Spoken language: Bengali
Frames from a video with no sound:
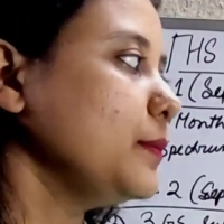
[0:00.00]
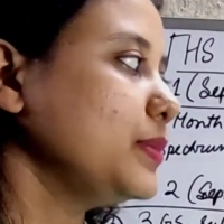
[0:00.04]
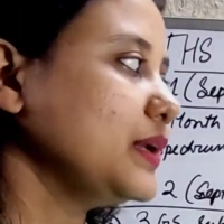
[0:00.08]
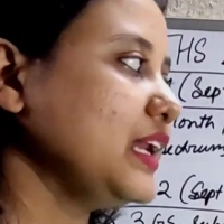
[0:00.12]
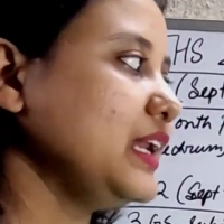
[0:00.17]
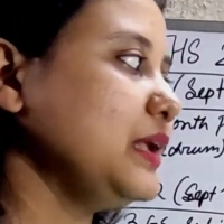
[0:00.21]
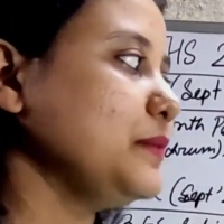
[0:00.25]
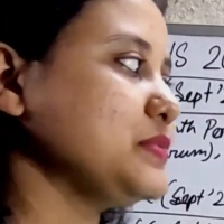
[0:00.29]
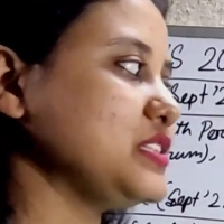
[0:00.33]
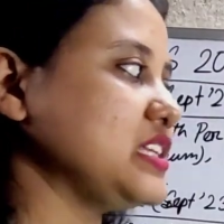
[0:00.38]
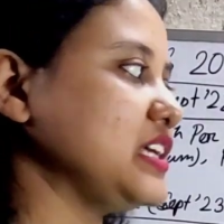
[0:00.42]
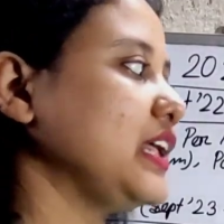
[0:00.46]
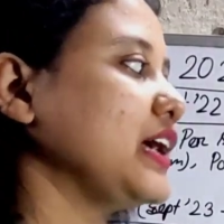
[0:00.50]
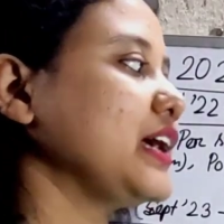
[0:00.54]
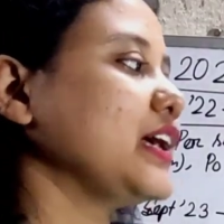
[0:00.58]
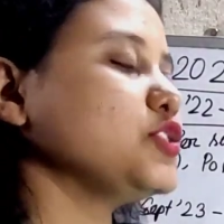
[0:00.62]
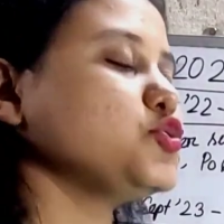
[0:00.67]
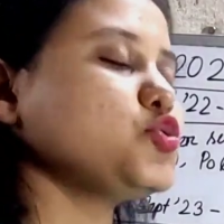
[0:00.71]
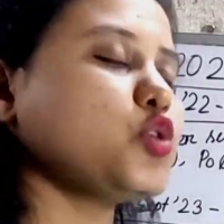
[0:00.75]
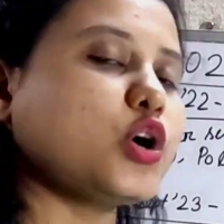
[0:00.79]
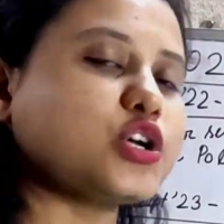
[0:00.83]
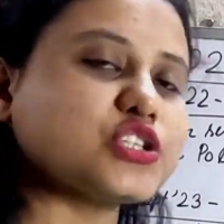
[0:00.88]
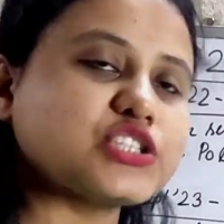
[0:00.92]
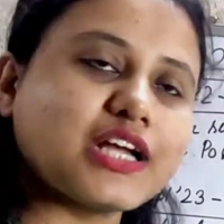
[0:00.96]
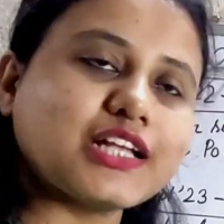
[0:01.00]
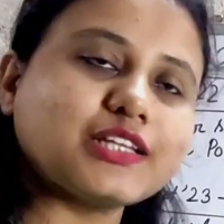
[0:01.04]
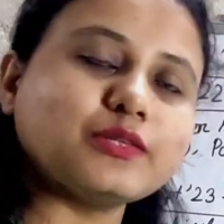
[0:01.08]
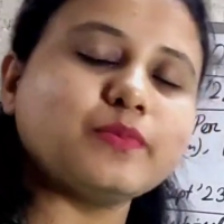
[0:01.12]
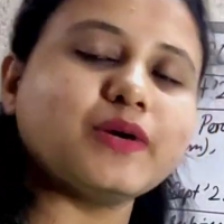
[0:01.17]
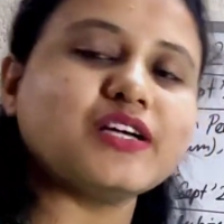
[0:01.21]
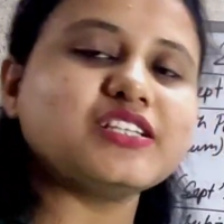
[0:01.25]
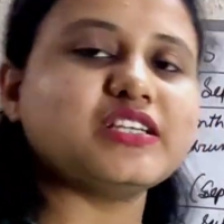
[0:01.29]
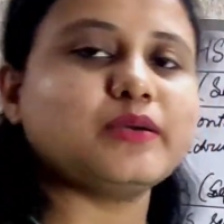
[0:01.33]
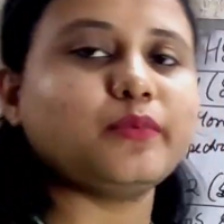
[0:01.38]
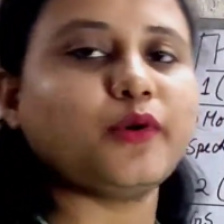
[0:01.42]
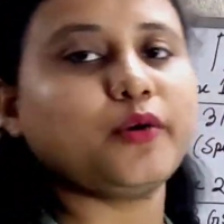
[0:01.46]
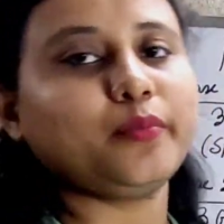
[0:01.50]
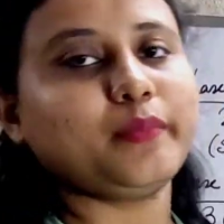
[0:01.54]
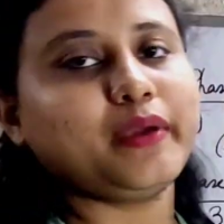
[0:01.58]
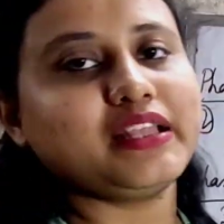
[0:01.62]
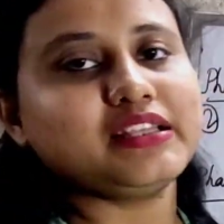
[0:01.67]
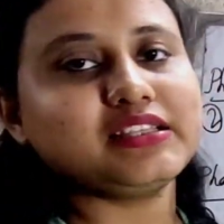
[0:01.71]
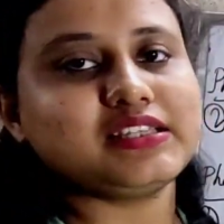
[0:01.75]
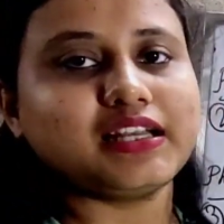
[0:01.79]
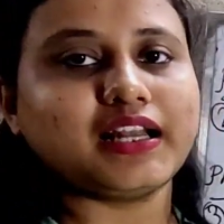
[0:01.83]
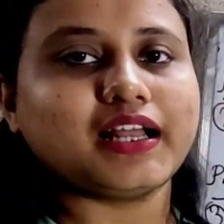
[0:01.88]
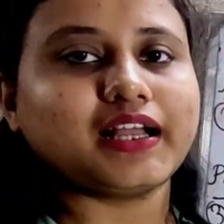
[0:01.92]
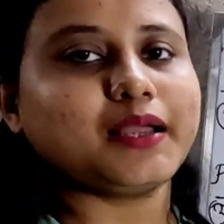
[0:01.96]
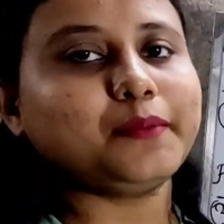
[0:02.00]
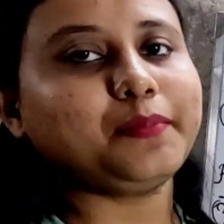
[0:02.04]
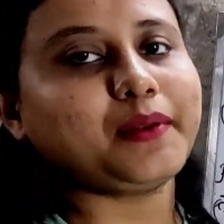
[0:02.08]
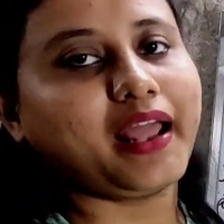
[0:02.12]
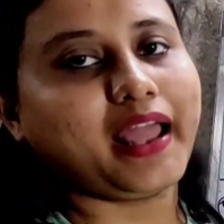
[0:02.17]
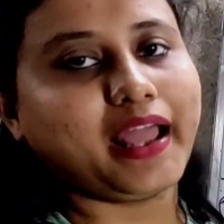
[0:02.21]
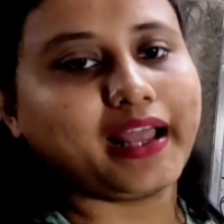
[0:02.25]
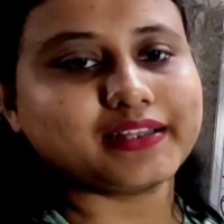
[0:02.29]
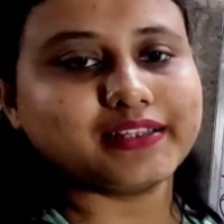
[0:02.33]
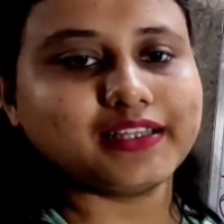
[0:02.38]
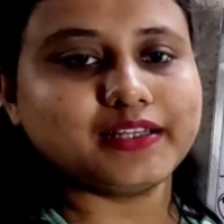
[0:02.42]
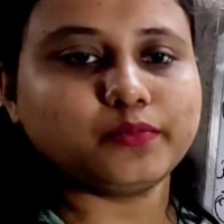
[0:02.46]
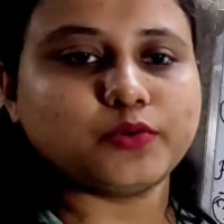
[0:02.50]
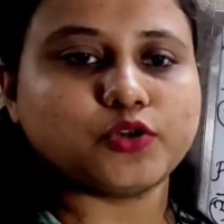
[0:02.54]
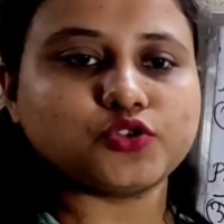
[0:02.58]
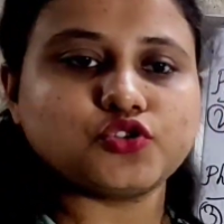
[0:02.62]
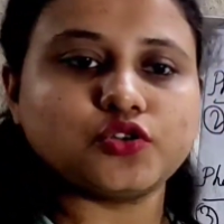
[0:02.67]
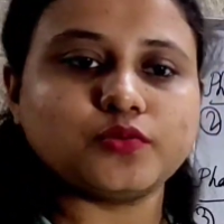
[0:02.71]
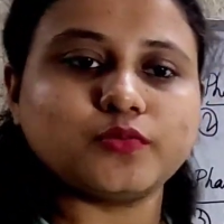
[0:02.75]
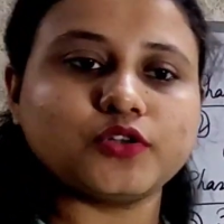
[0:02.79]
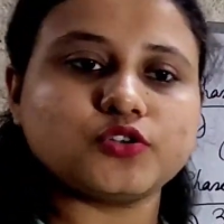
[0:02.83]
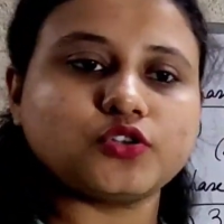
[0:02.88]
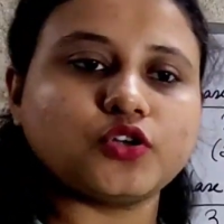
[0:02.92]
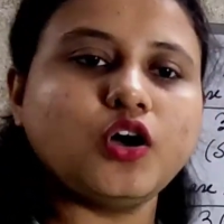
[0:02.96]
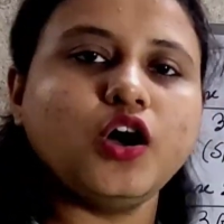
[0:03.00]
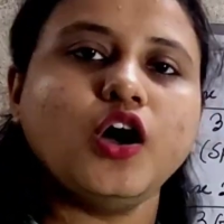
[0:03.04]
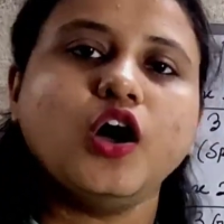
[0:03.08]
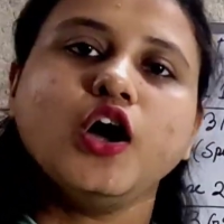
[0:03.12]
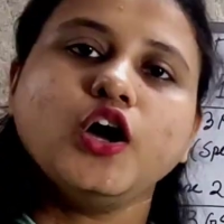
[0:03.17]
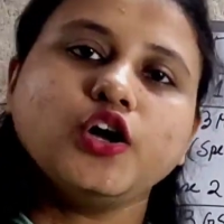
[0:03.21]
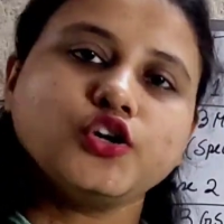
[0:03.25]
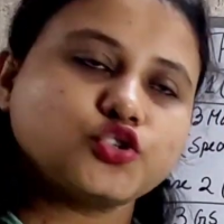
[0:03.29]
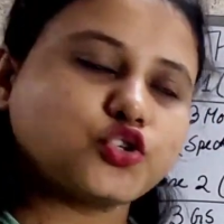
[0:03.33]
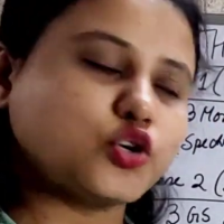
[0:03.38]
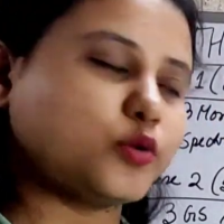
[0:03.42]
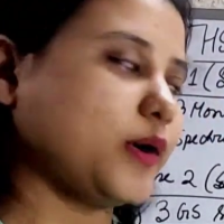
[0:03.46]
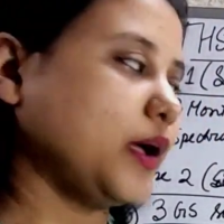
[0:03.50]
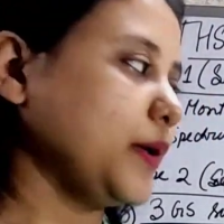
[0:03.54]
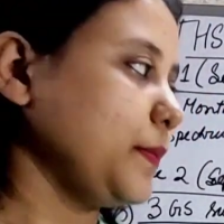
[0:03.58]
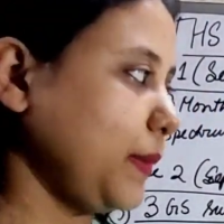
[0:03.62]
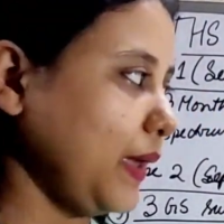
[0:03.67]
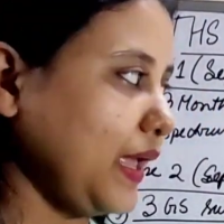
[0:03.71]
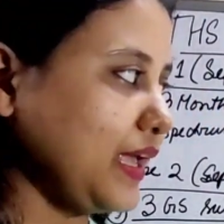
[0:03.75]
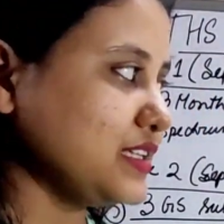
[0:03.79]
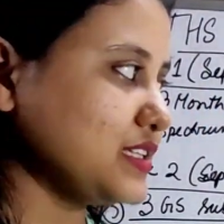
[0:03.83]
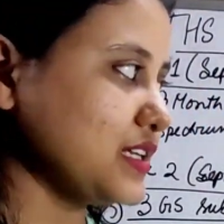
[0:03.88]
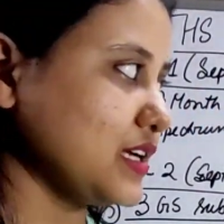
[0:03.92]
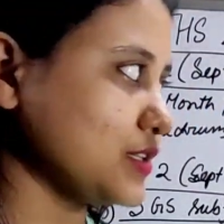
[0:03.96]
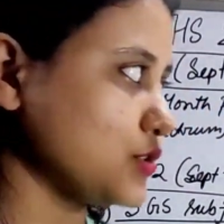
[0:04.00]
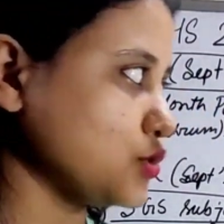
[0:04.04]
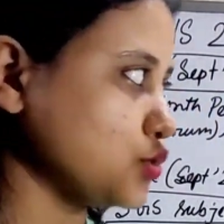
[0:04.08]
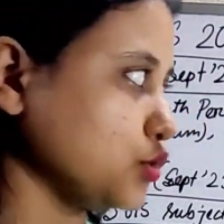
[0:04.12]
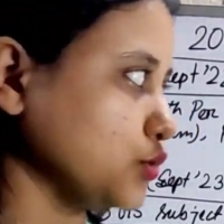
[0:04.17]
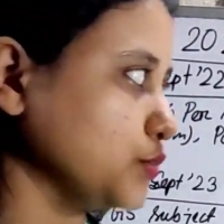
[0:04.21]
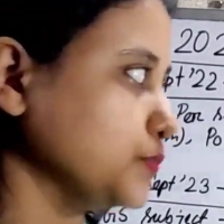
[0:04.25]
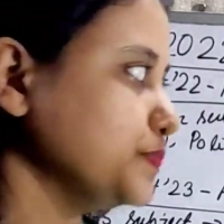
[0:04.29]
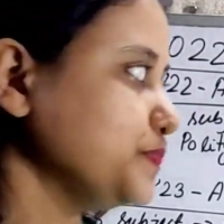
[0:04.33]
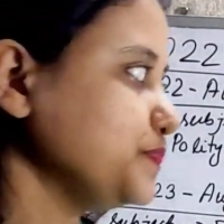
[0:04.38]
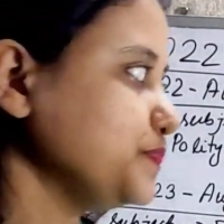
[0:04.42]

প্রিলিমসের আগে ছ সাত মাস এবং মেন্সের আগে প্রায় এক দেড় বছর মতো সময় পেয়েই যাচ্ছ